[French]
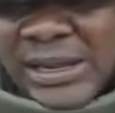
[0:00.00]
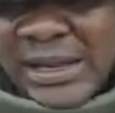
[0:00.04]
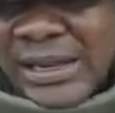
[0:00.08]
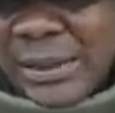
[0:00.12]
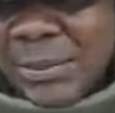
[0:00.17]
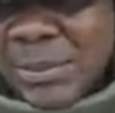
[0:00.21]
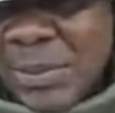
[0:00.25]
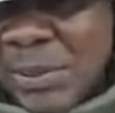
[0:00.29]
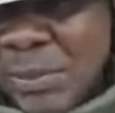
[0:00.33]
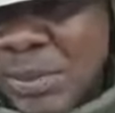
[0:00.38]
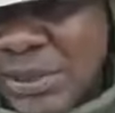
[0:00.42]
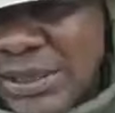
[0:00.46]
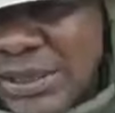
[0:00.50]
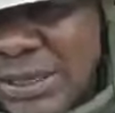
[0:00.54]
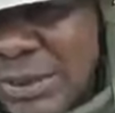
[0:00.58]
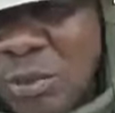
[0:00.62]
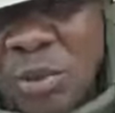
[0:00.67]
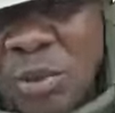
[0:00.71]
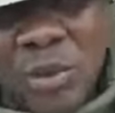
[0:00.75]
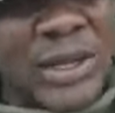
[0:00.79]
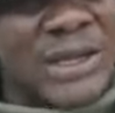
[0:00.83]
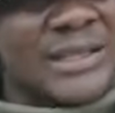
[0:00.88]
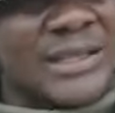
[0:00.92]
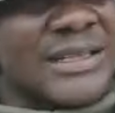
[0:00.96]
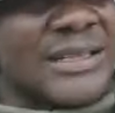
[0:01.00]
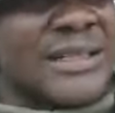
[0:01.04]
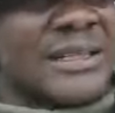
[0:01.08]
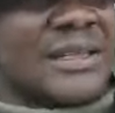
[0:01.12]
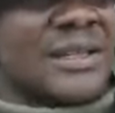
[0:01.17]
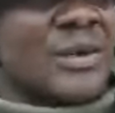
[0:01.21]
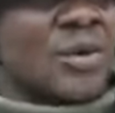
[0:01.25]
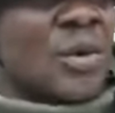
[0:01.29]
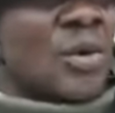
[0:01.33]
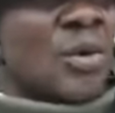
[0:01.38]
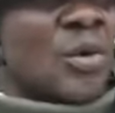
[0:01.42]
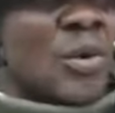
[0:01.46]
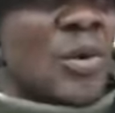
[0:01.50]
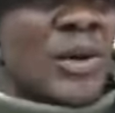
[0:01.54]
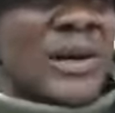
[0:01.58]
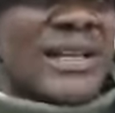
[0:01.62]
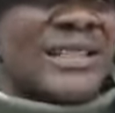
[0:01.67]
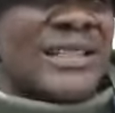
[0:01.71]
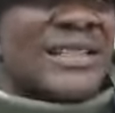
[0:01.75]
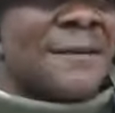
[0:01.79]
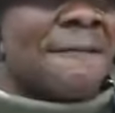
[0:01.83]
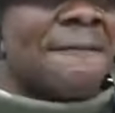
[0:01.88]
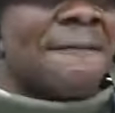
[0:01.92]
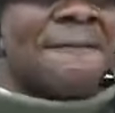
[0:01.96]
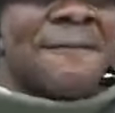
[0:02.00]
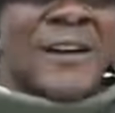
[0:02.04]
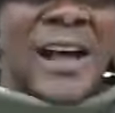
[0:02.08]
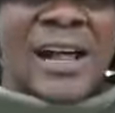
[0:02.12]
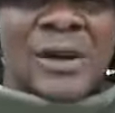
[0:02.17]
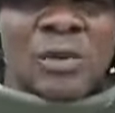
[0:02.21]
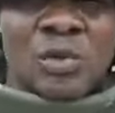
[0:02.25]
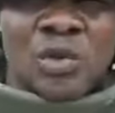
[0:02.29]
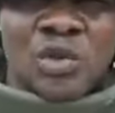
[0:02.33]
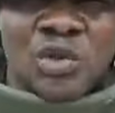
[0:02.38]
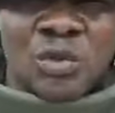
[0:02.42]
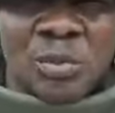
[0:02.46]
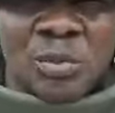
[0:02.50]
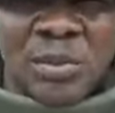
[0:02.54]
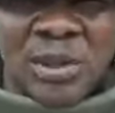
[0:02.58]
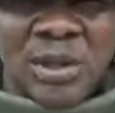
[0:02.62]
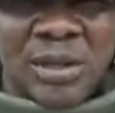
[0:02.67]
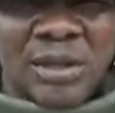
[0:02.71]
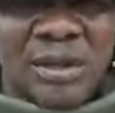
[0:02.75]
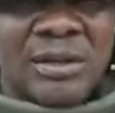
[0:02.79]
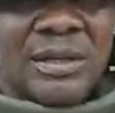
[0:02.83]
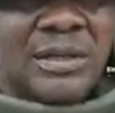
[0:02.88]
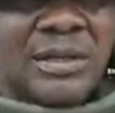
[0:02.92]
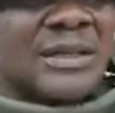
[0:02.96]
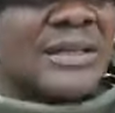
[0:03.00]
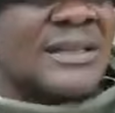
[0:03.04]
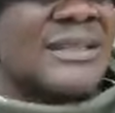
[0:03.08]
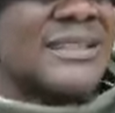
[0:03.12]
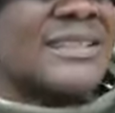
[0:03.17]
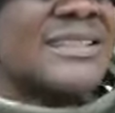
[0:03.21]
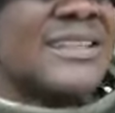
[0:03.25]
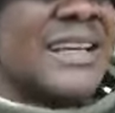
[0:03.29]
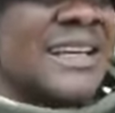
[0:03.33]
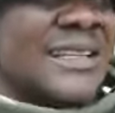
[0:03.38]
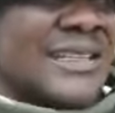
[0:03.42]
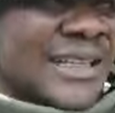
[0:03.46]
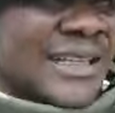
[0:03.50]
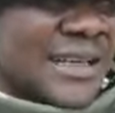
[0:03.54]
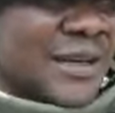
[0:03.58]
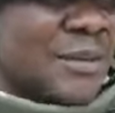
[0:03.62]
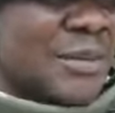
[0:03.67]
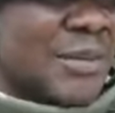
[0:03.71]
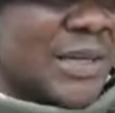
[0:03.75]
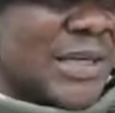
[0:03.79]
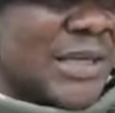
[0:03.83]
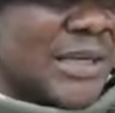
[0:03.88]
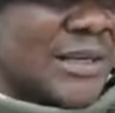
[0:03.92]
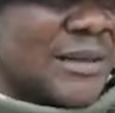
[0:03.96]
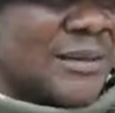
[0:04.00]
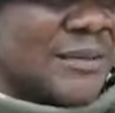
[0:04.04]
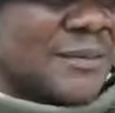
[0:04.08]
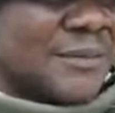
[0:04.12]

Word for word: de la République démocratique du Congo restent farouchement déterminées.